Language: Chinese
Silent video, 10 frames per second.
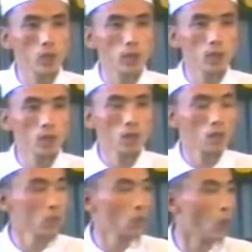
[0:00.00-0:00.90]
委、
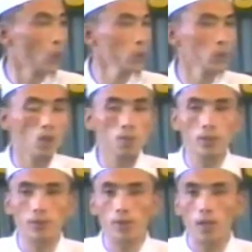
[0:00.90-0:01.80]
同学
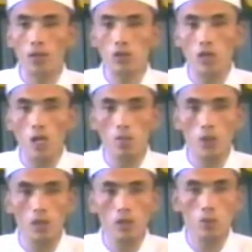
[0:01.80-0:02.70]
们，阿斯拉
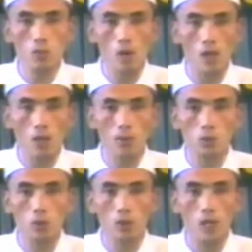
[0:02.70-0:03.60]
马里坤瓦拉哈麦
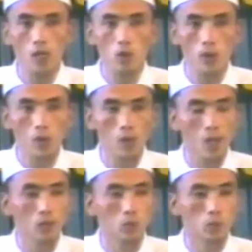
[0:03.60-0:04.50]
图拉伊巴尔
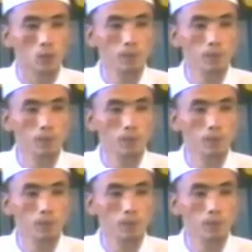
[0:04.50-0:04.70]
卡亚图。